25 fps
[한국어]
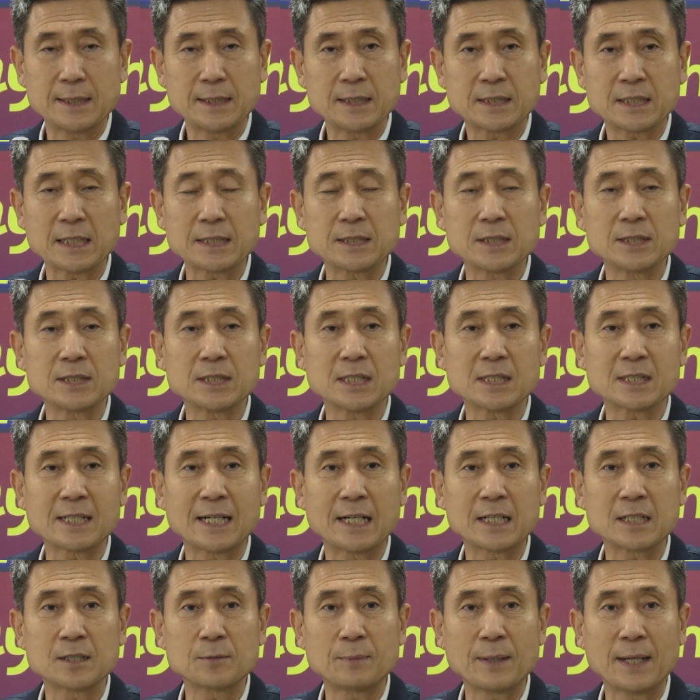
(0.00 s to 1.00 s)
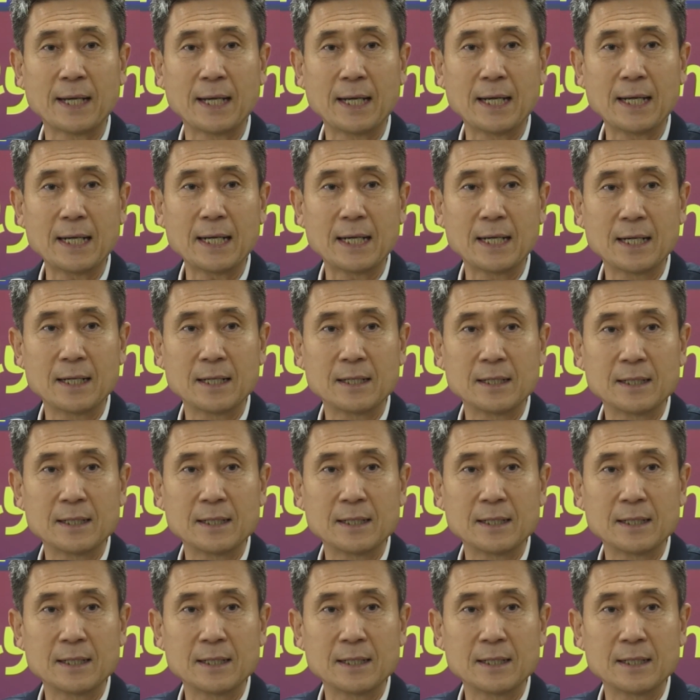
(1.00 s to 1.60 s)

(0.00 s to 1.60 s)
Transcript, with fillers: 이 차 전지 산업의